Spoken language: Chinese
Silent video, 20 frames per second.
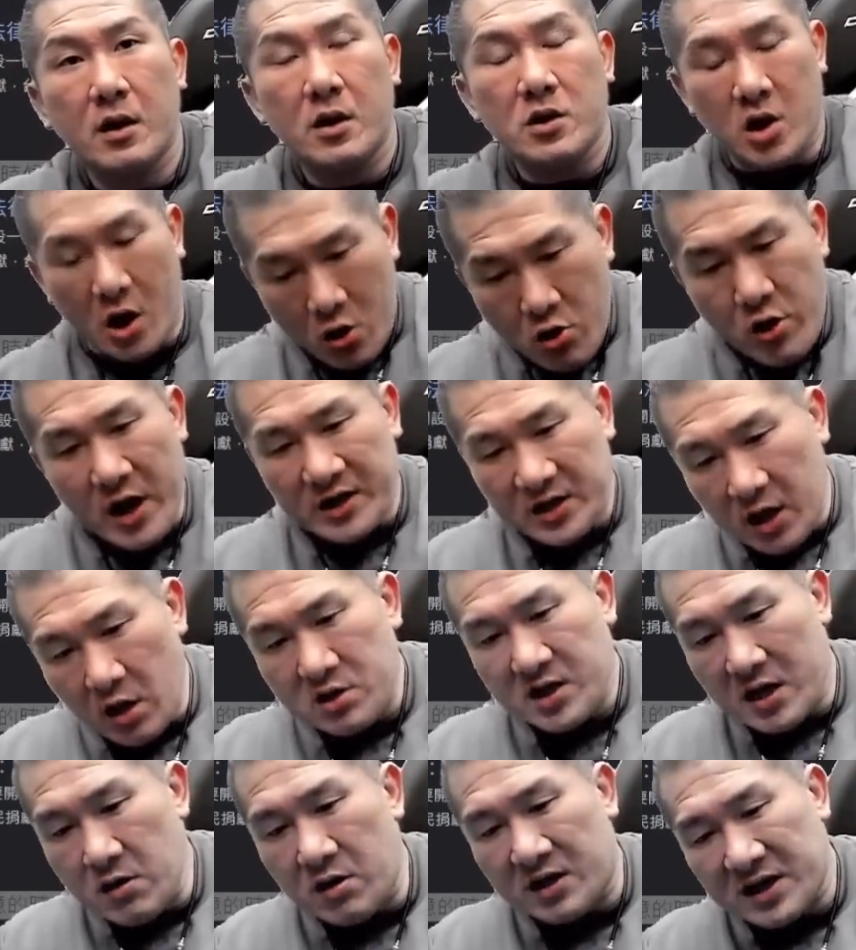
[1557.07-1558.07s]
永远都
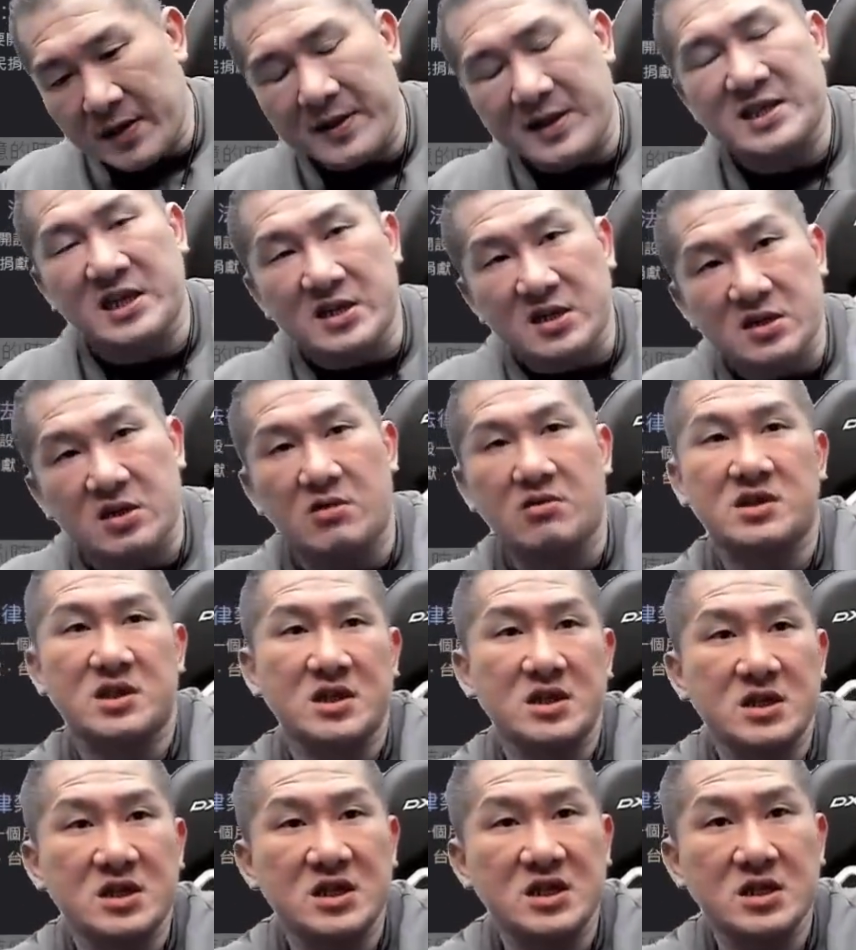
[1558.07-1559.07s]
跟我在那扯东
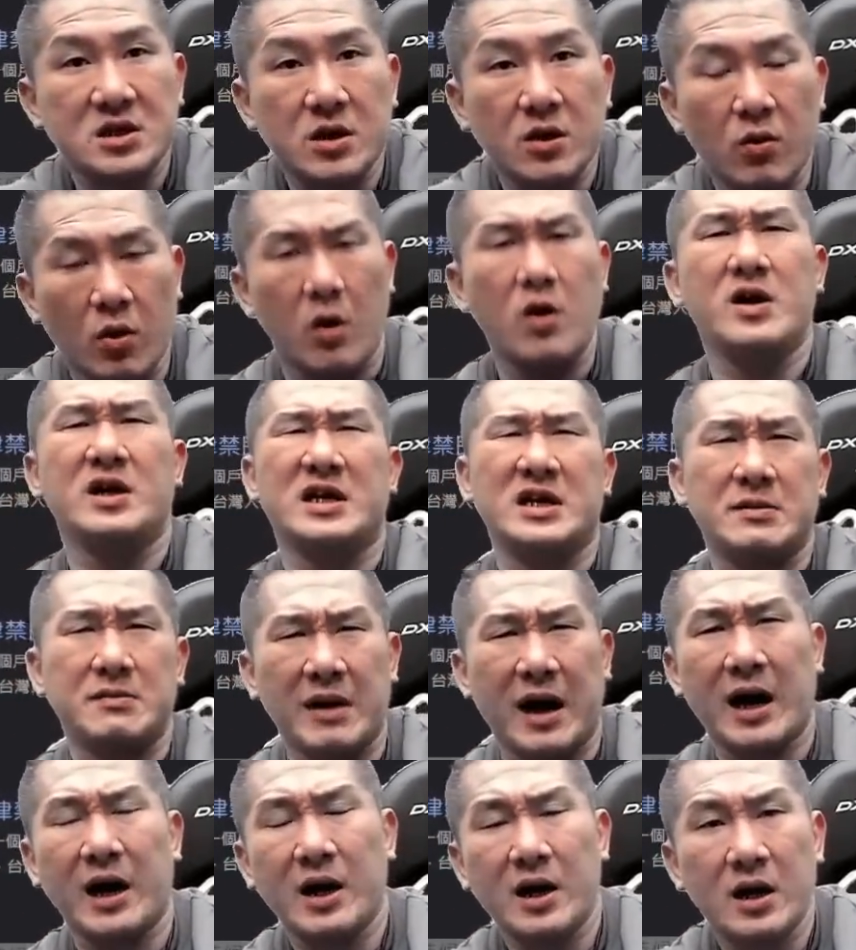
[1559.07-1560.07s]
扯西。我问你
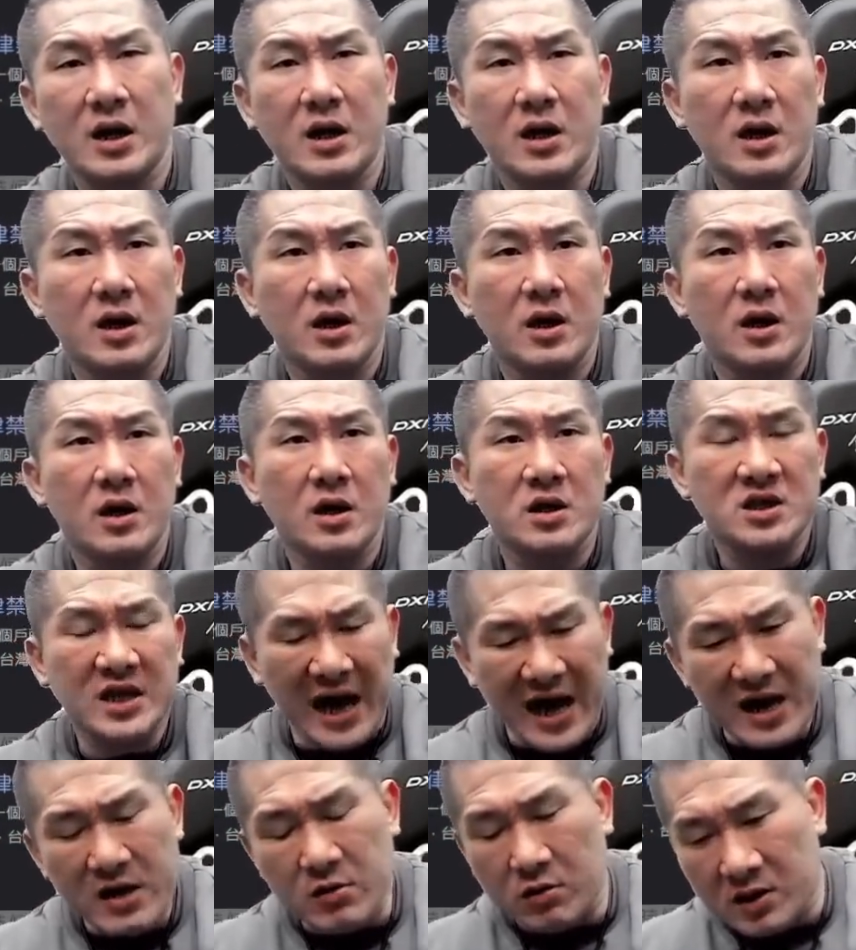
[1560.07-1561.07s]
嘛，
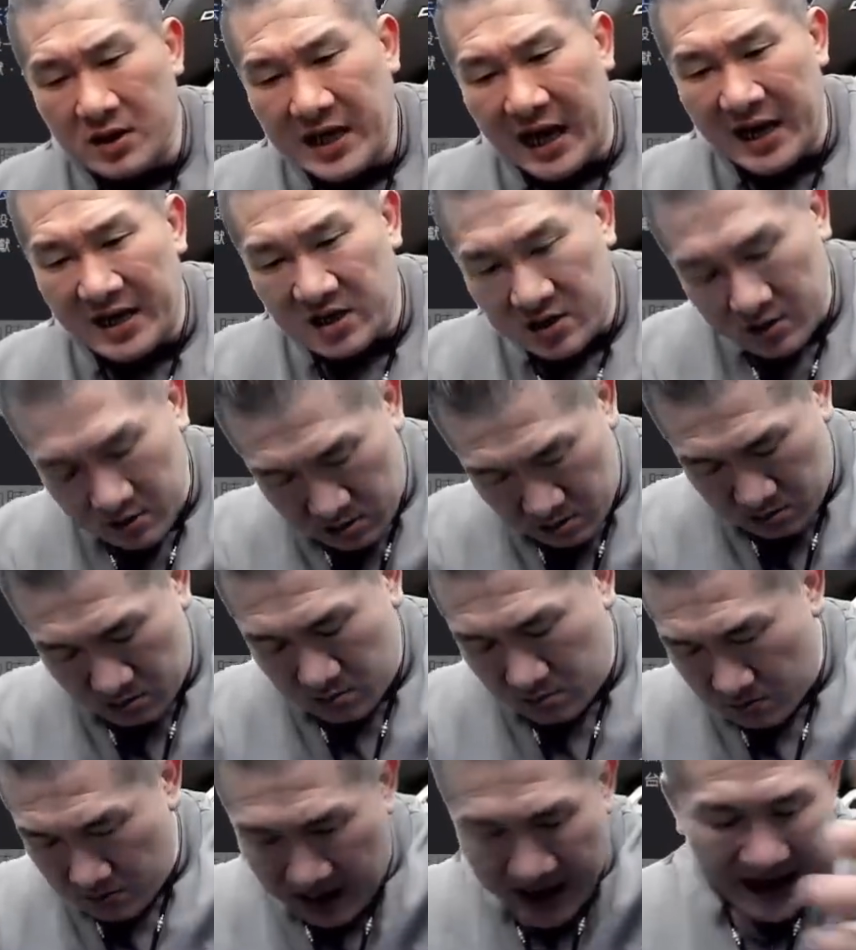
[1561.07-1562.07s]
蔡英文开的
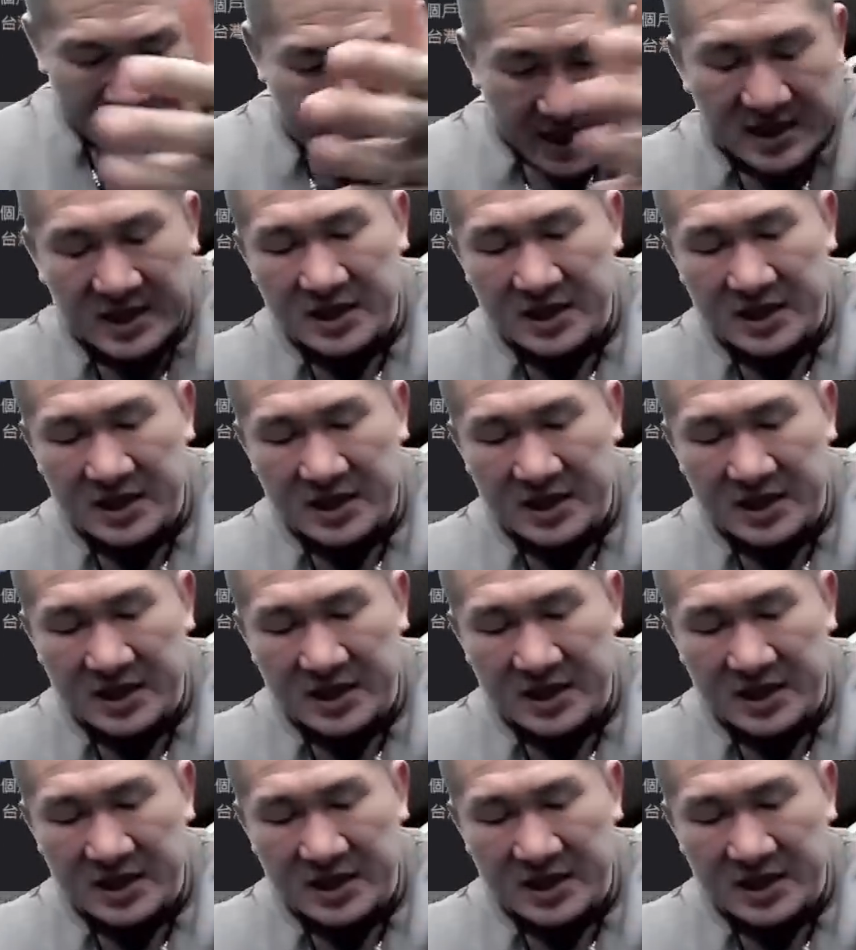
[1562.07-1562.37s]
每一